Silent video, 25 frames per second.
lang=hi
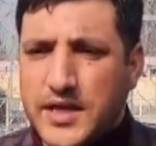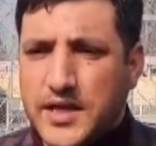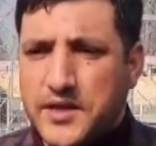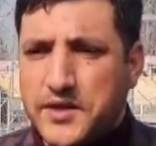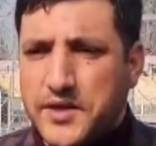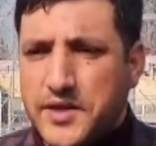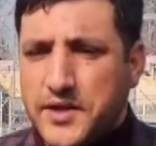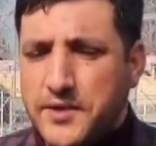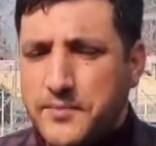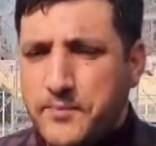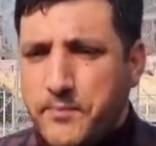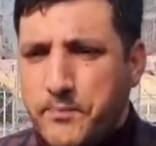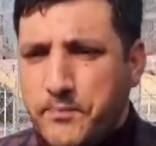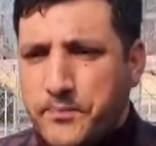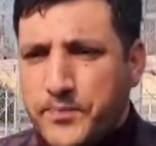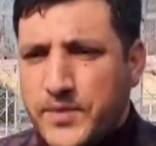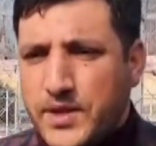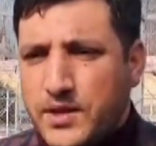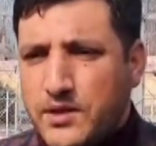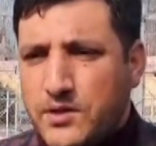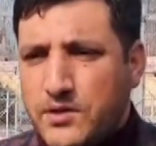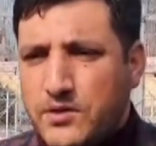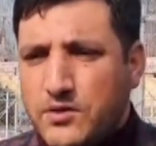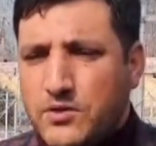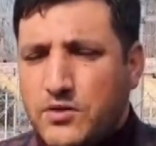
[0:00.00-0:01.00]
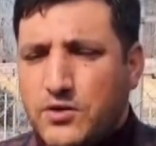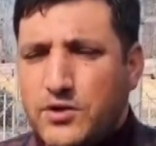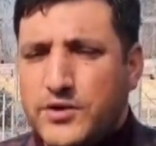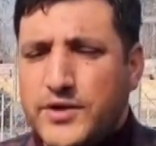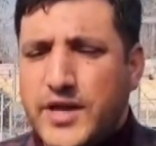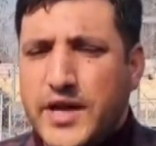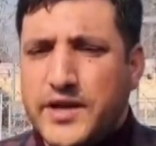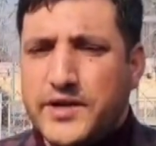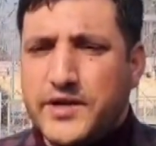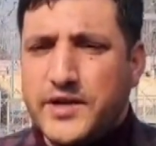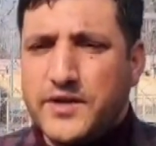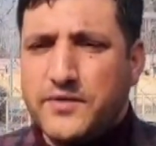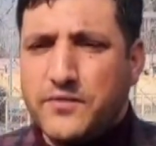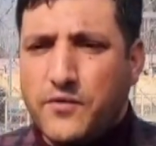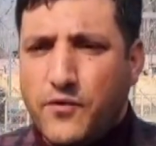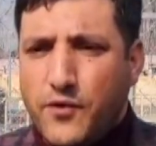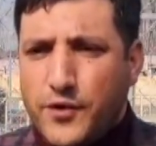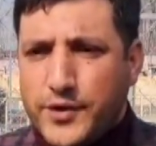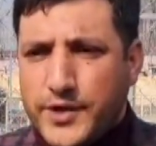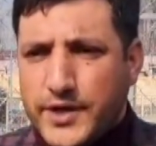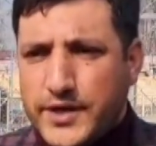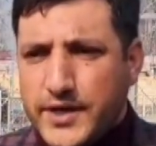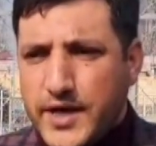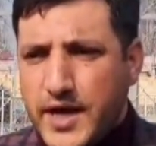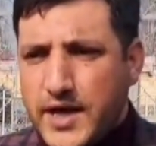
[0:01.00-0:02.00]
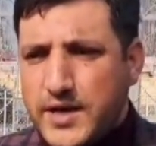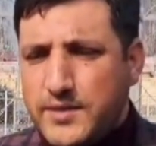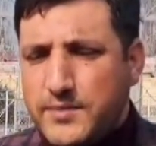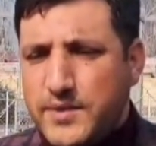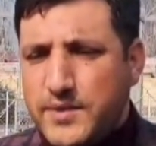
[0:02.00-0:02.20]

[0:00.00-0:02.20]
के अंदर और 1949